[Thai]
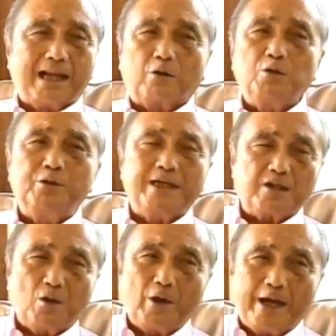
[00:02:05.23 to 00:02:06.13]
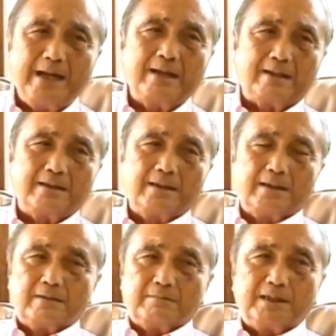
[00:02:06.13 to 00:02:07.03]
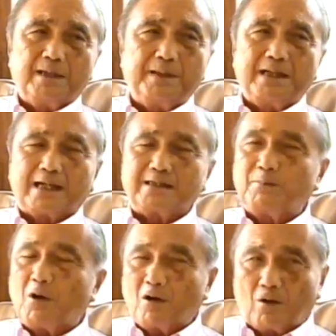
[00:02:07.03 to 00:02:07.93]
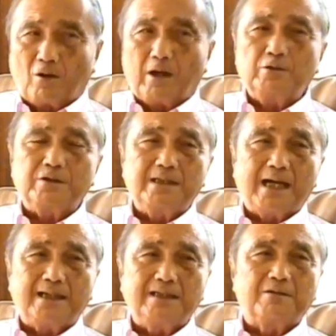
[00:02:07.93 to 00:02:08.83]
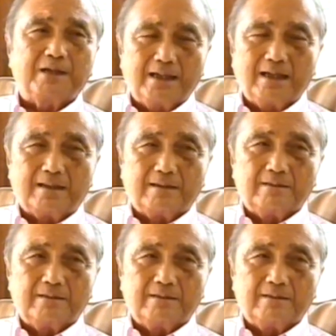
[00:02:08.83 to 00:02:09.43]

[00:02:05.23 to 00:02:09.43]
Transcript: กของยูเนสโกเองไม่ใช่ผิดหลักเฉพาะของอนุสัญญานี้เท่านั้นน่ะ